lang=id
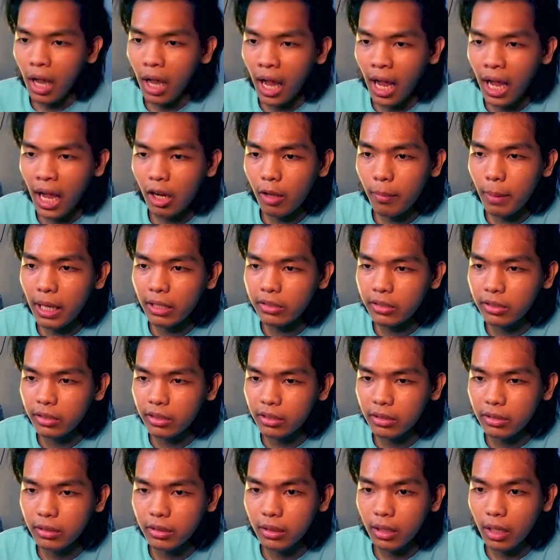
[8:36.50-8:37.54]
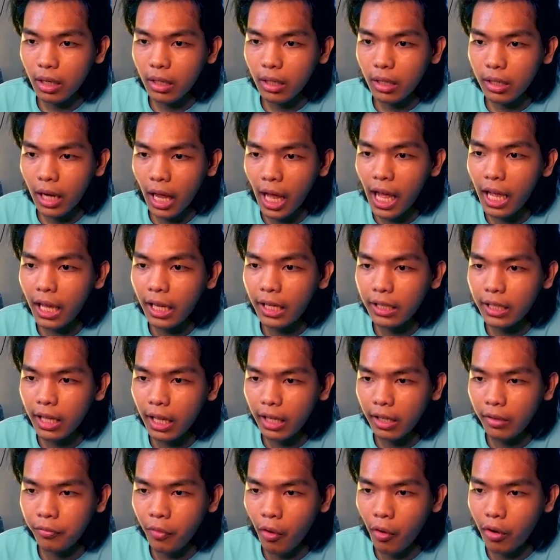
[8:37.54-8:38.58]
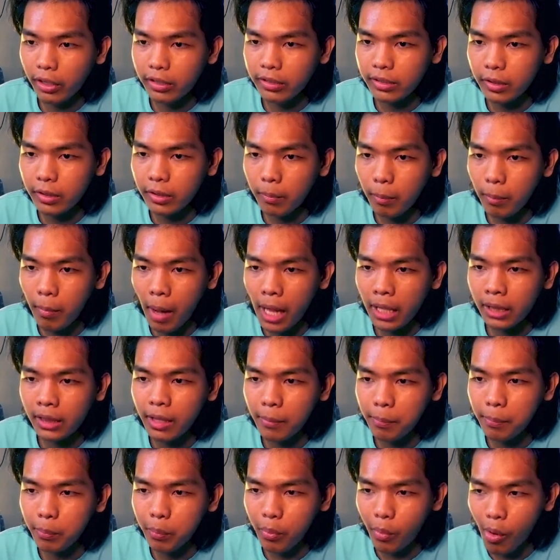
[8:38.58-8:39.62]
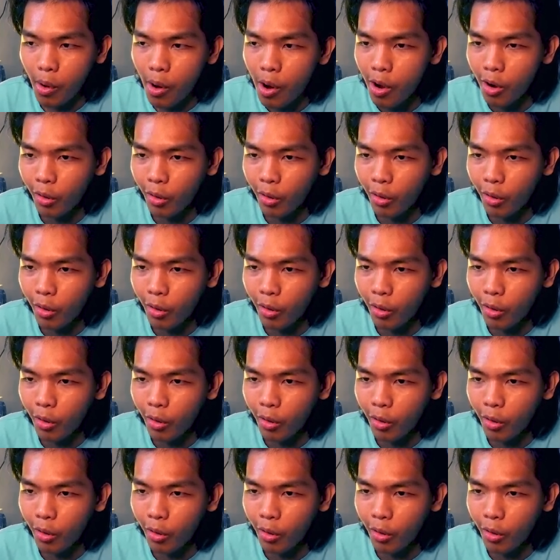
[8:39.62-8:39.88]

Halo, Mas. Nah, ini ada forest nih. Mantep, bro.